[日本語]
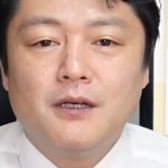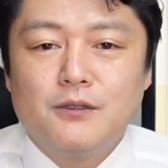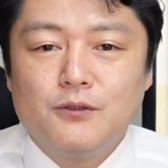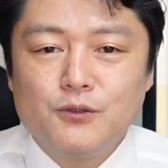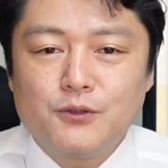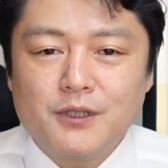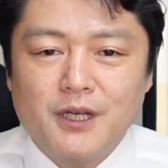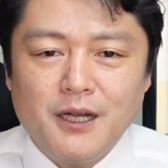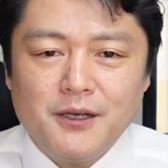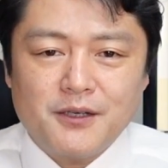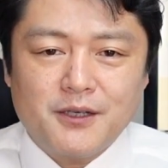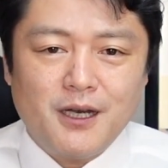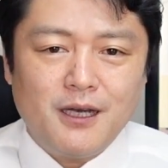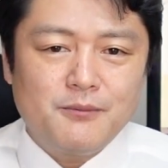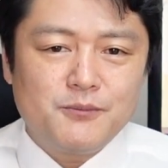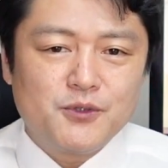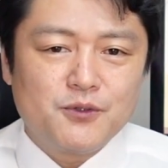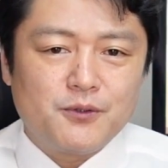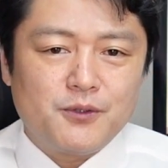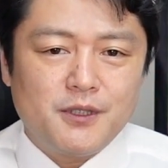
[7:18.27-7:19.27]
うっかり外
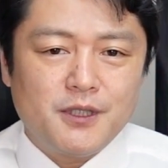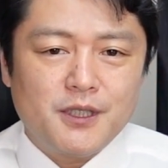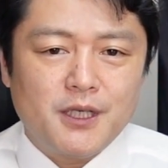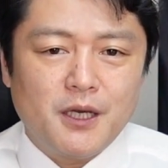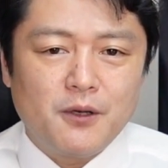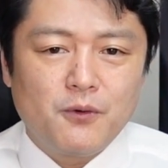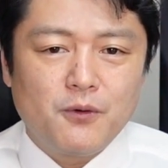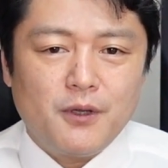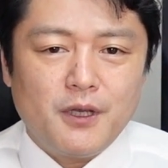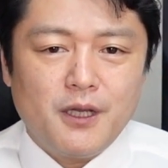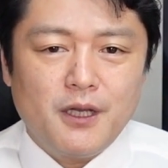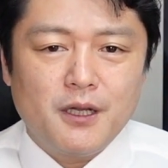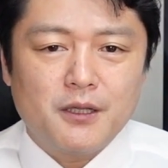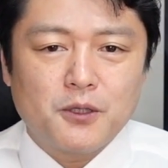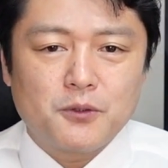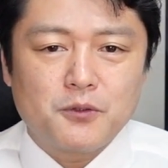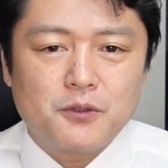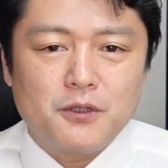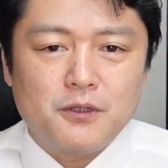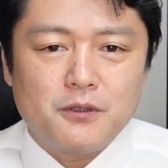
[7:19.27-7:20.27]
部の人間を入れ
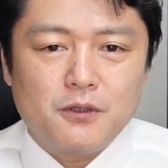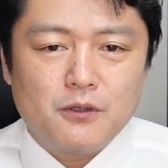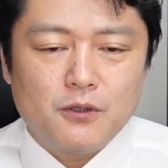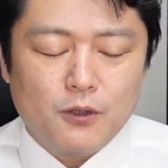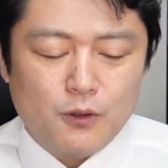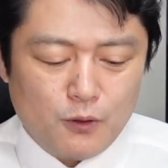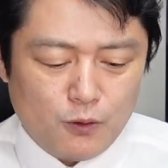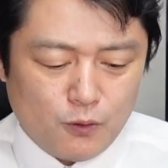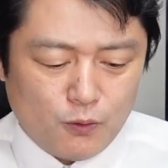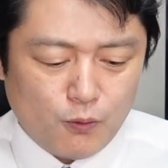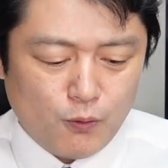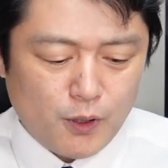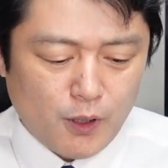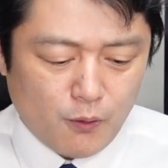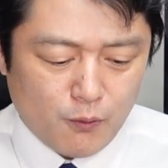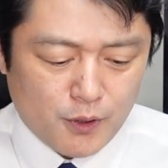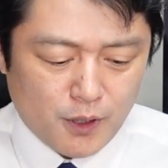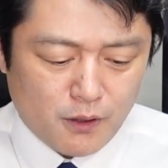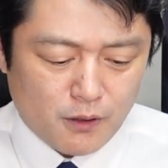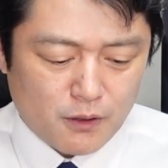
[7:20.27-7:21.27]
た時に、おや
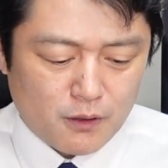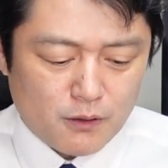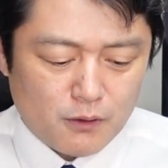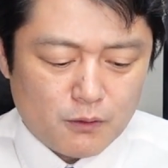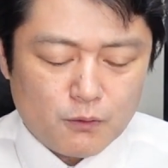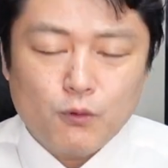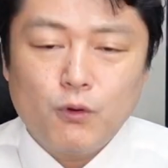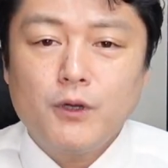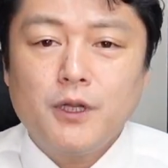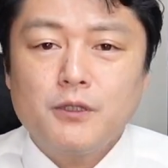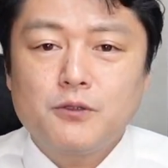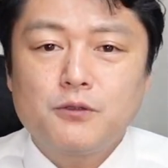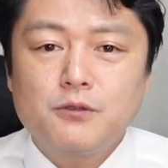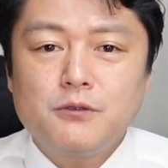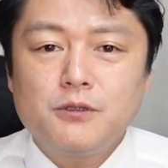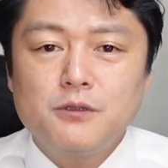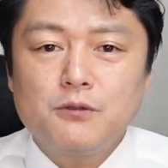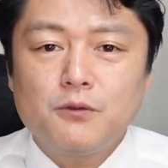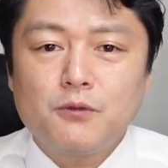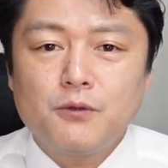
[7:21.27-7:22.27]
おや、これ
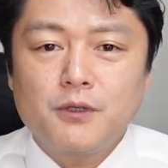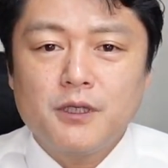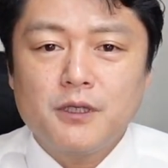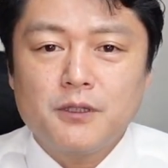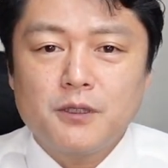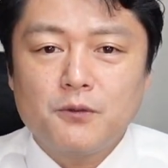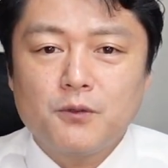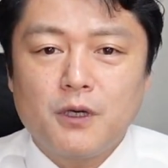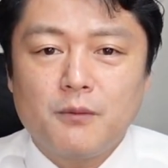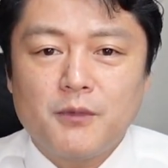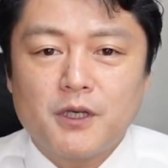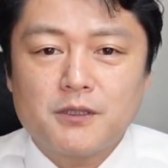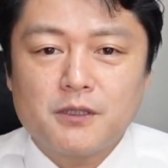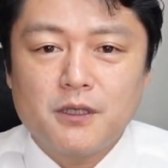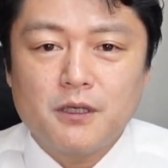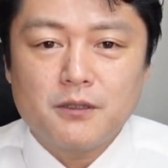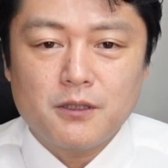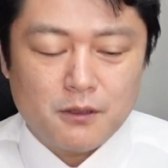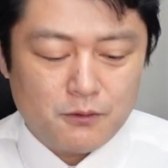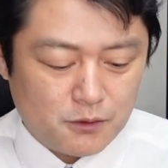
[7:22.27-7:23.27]
数字の取り方とか間
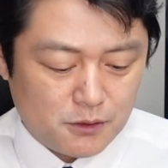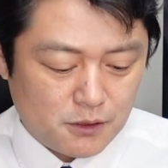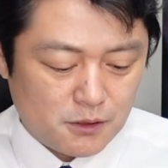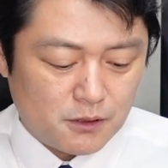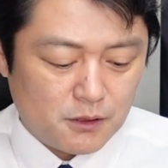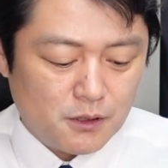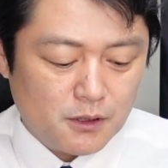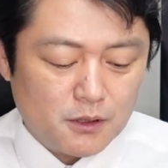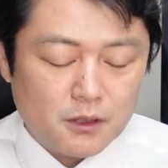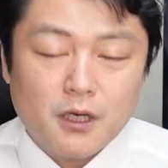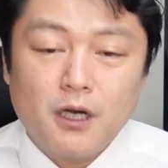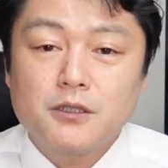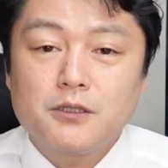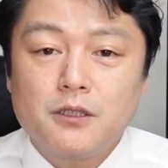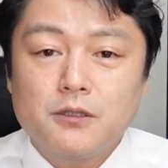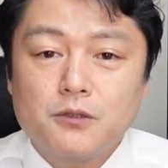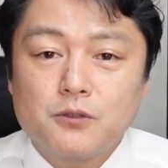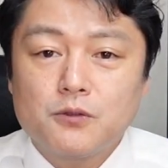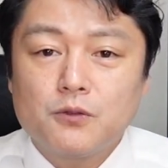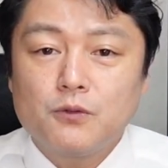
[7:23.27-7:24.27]
違ってるし、仮
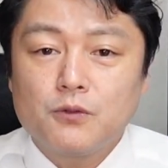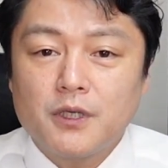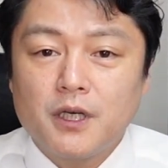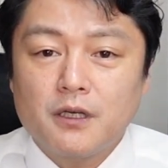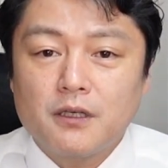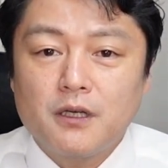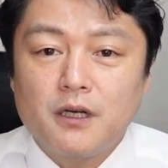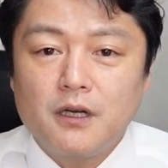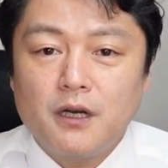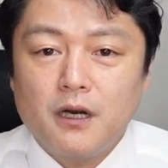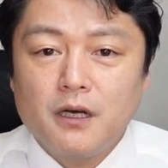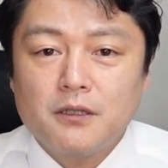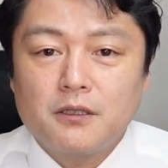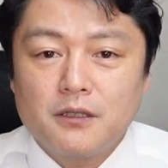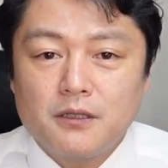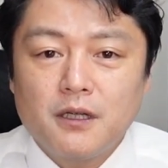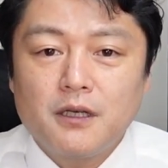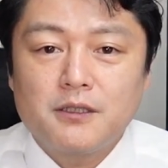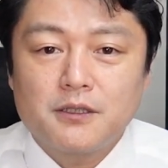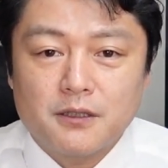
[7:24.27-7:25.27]
説と結果が合っ
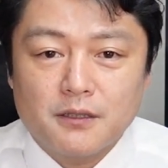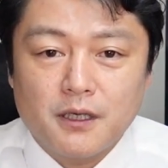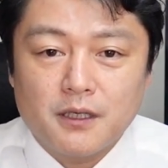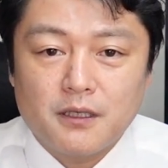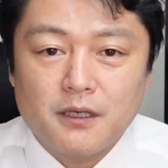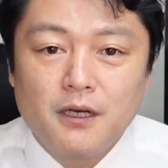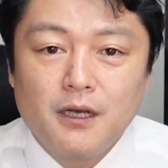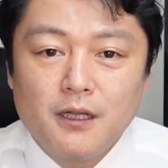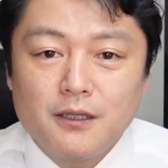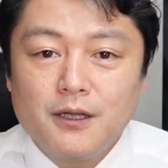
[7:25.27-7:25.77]
てないじゃないか。